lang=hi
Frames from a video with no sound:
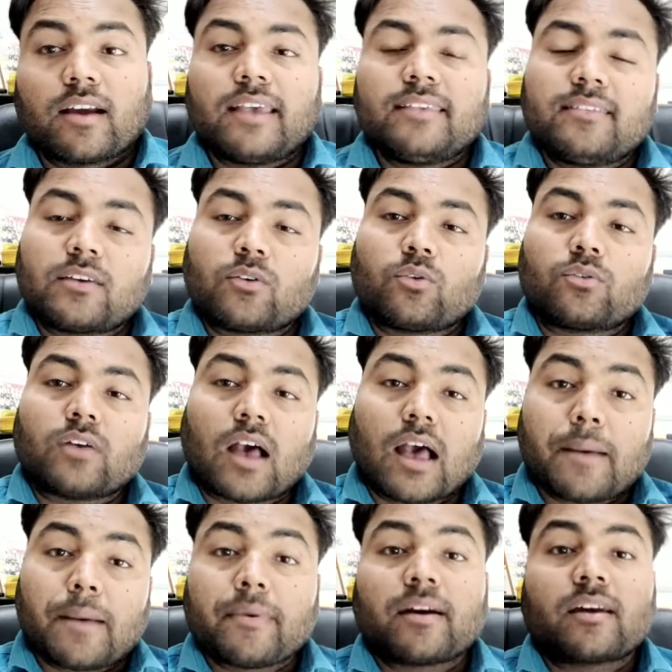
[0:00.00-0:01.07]
गाइज देखो
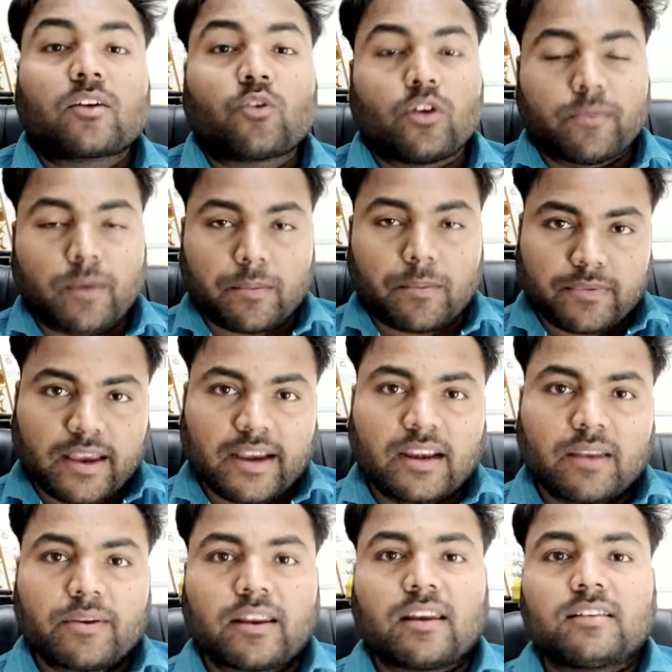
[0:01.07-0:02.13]
आप अगर कोई वेबसाइट
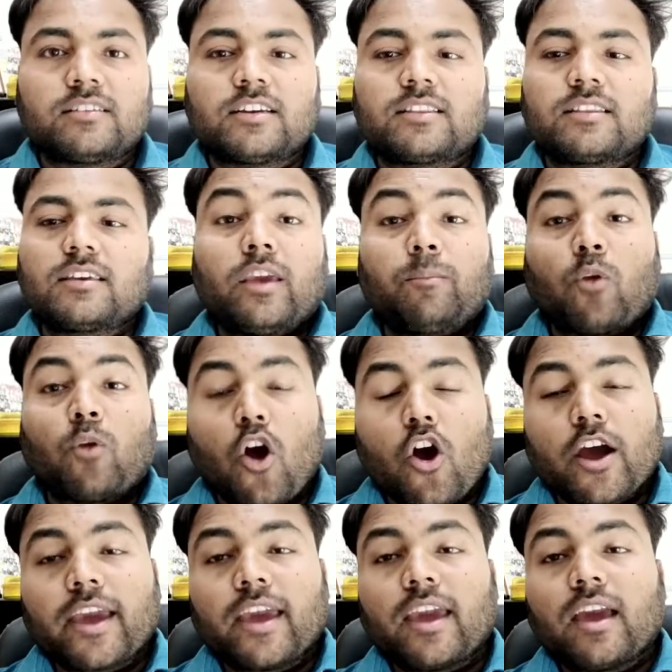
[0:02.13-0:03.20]
बनाना चाहते हैं
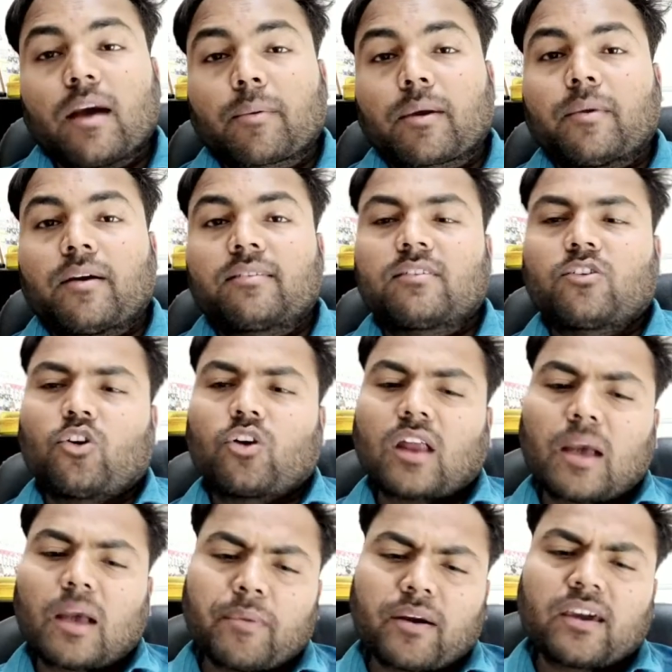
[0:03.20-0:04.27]
ब्लॉग है आपके पास और
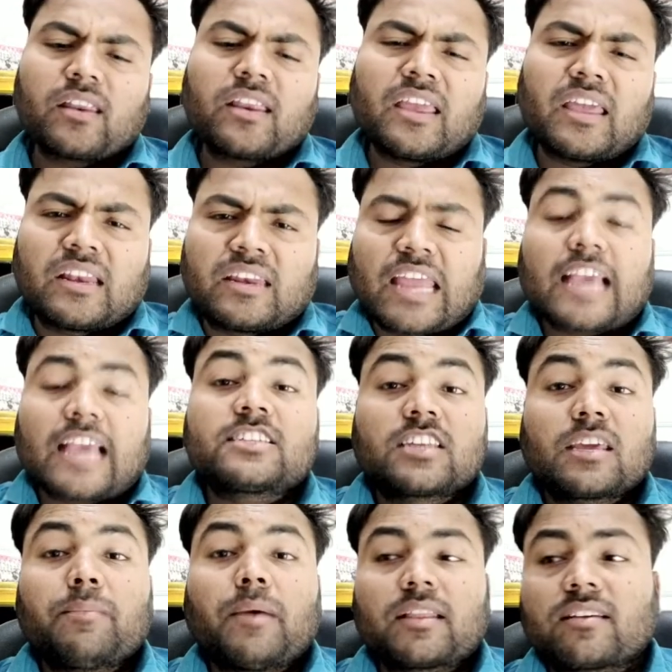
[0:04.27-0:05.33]
आप अगर टेक्स्ट
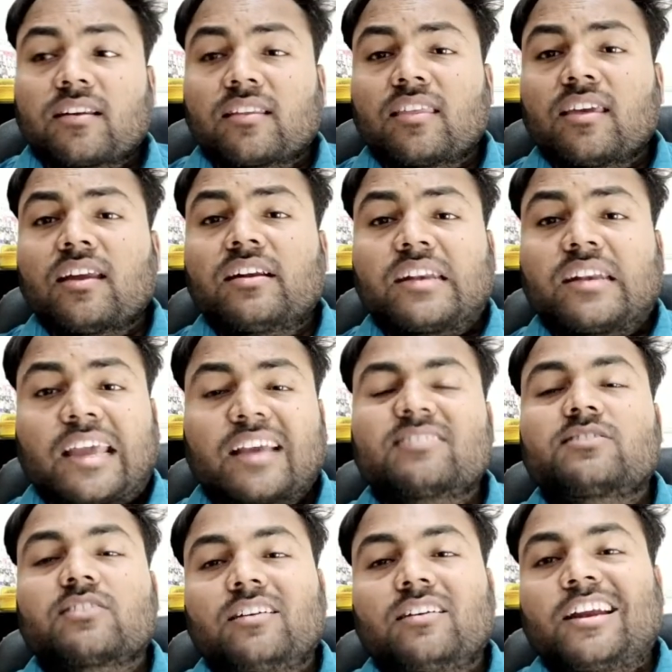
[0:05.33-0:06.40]
की बात करते हैं
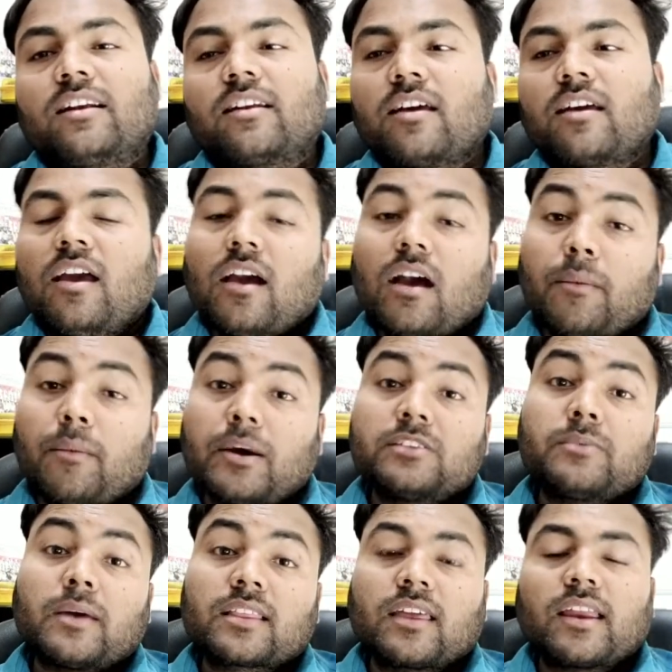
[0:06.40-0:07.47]
टेक्स्ट कंटेंट हम आज
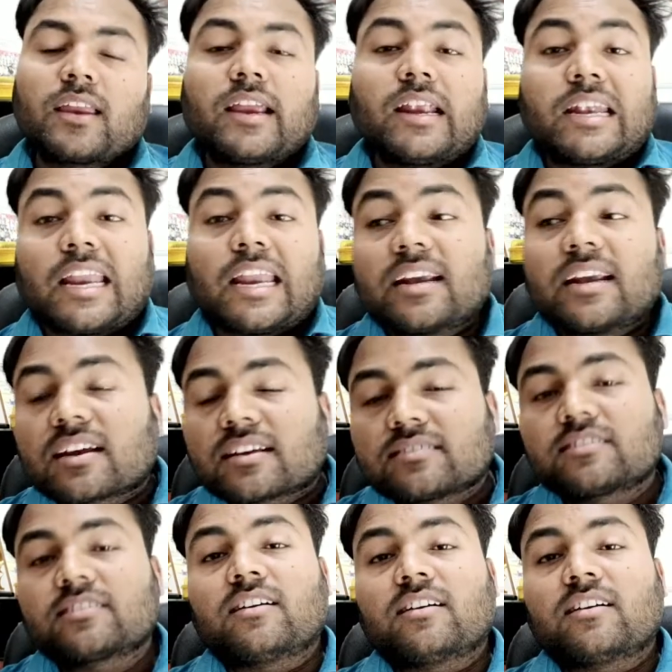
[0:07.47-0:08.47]
बात करेंगे टेक्स्ट